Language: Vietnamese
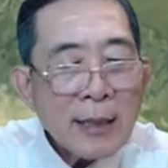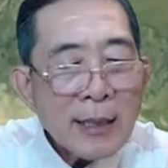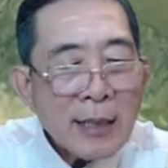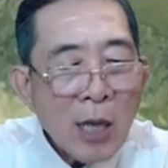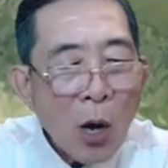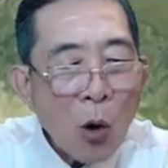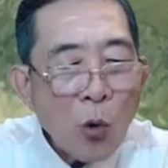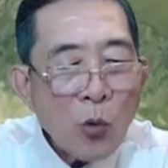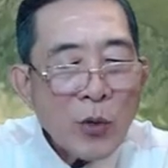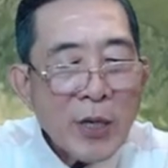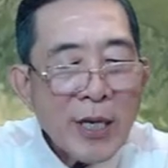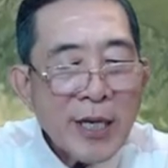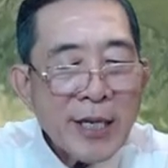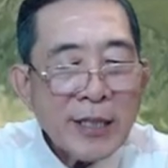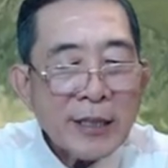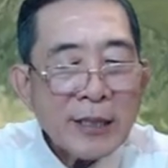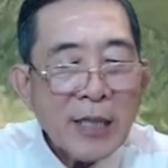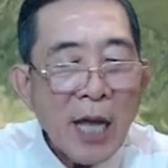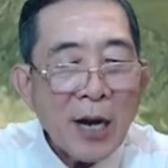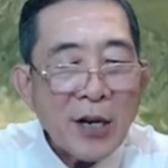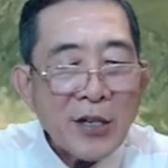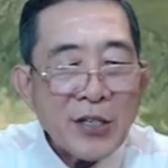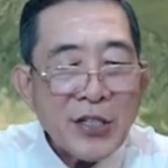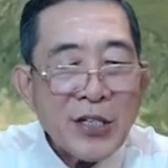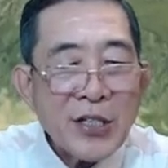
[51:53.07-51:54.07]
Câu ly
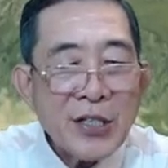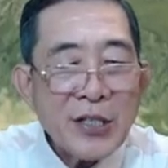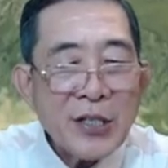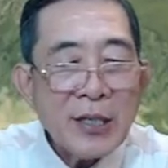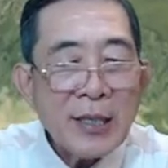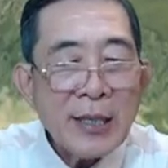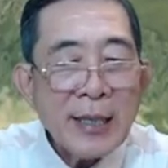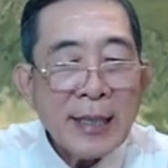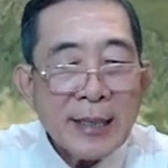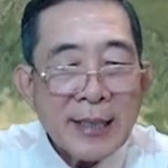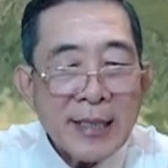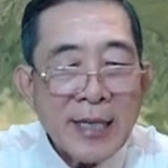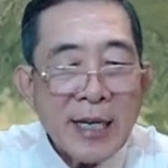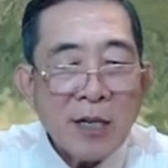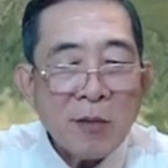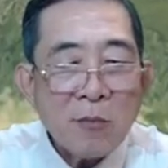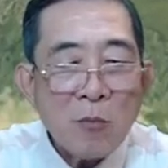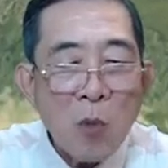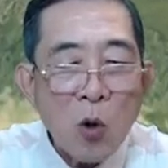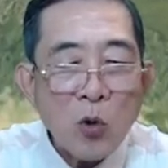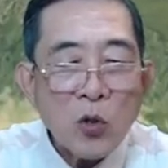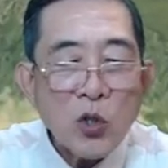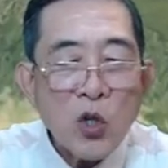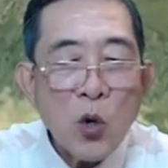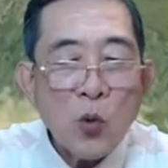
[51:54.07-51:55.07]
thần dương dừng
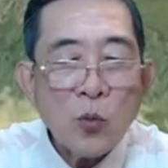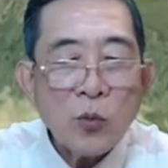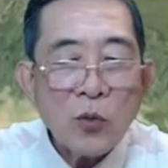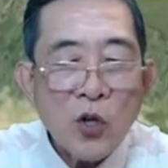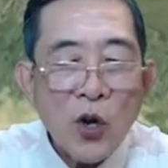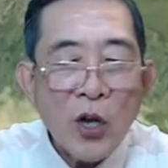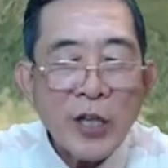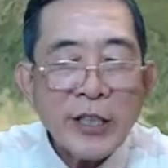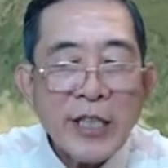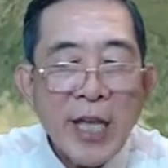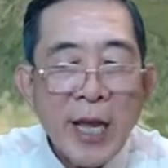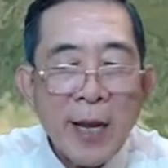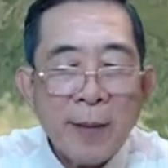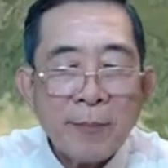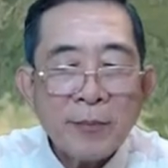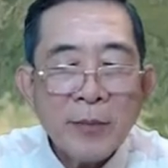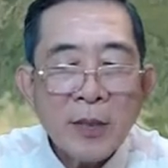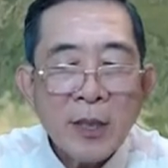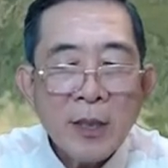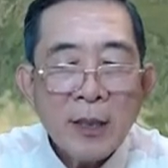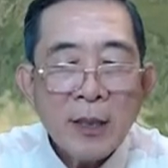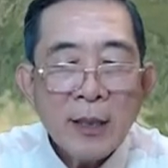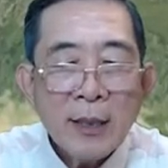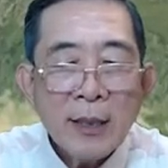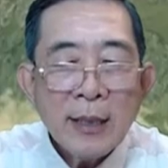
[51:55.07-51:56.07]
một chút nói thêm,
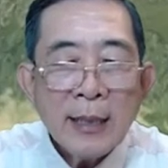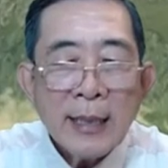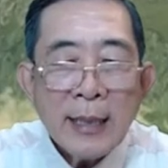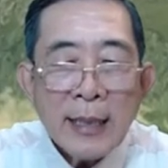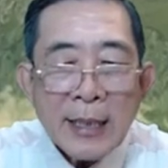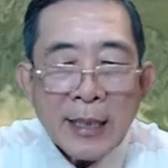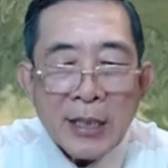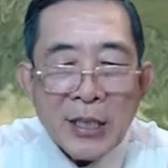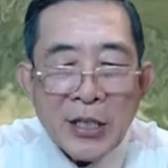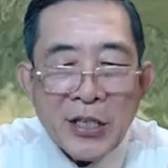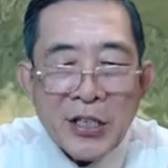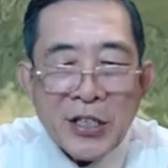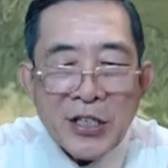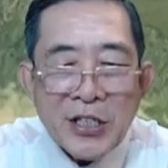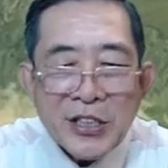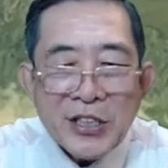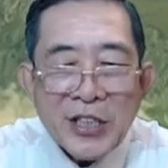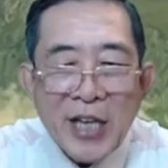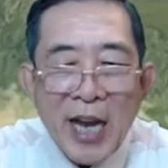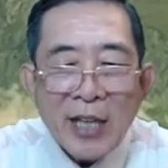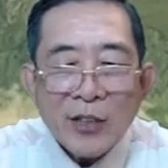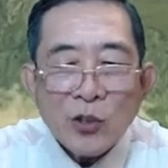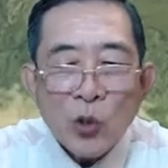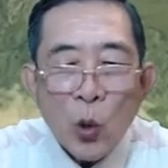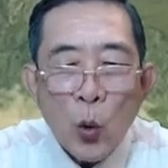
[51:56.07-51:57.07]
người
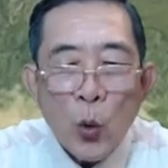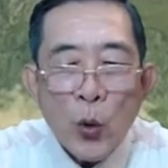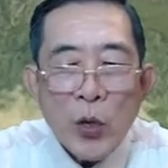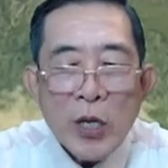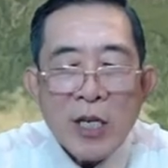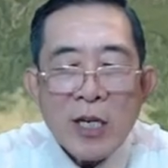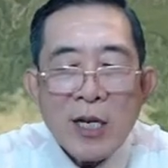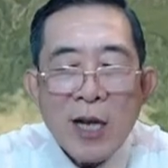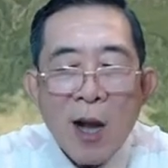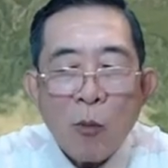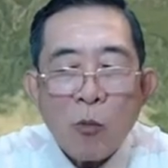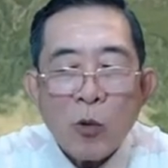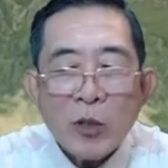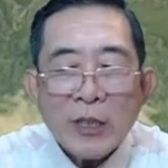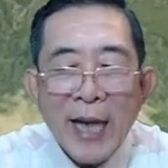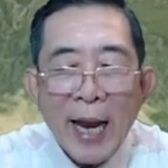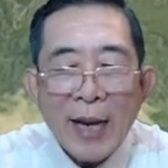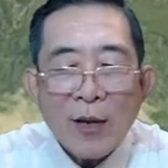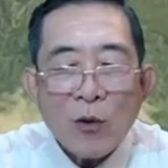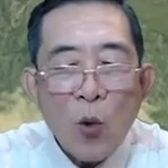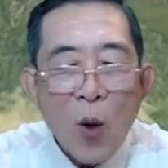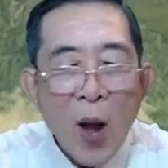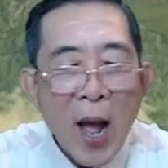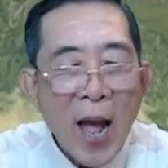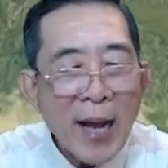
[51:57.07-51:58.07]
trẻ tuổi không có trải
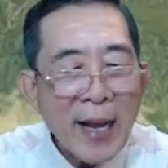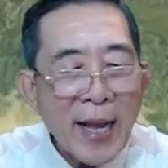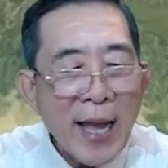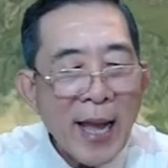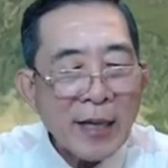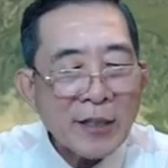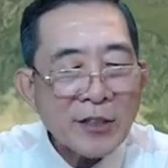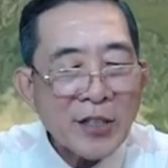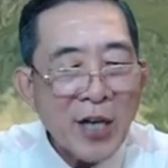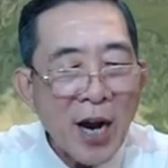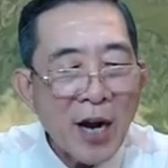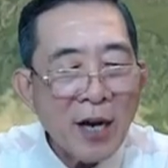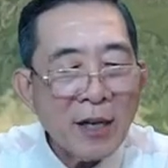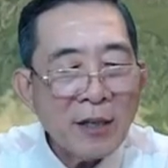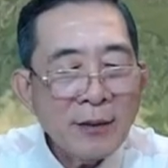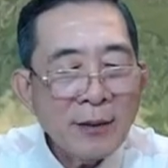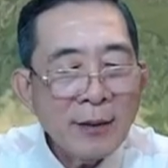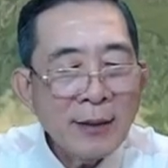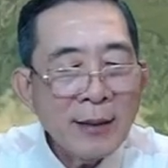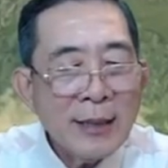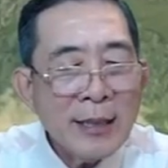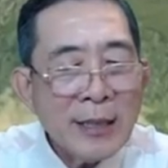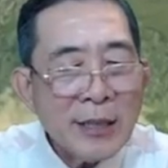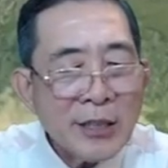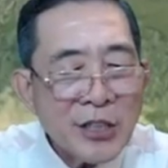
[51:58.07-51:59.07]
qua ngăn trở,
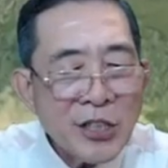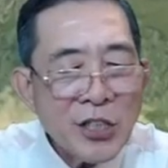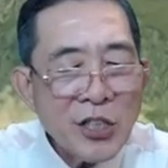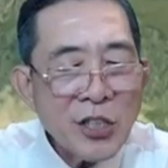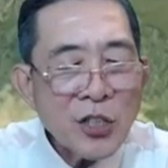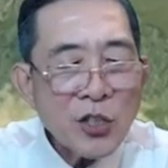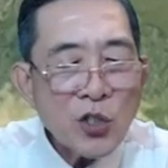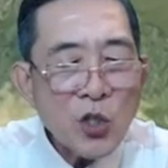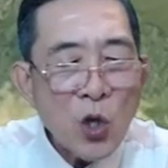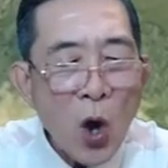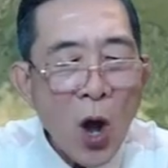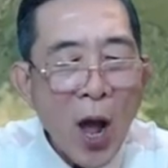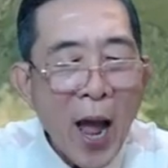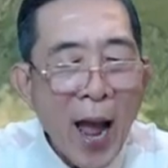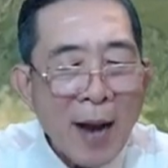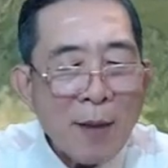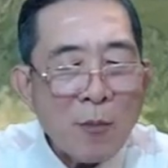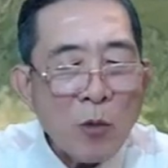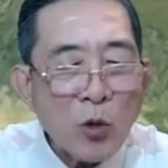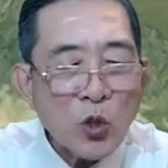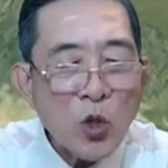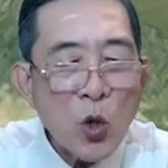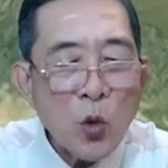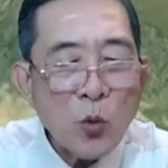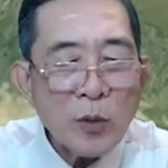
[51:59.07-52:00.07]
trước cho hắn
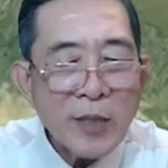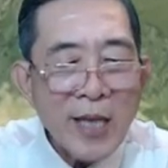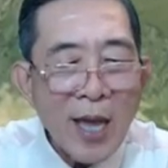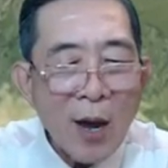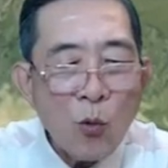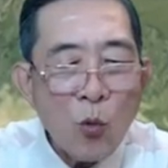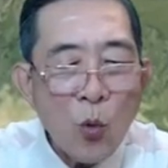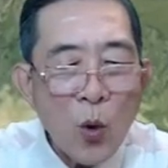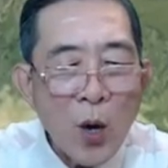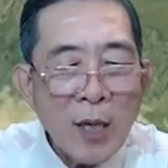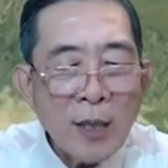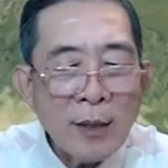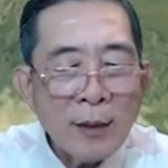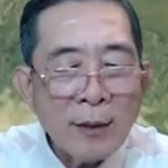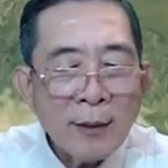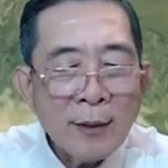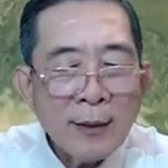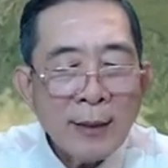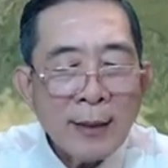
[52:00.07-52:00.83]
một chút giáo huấn,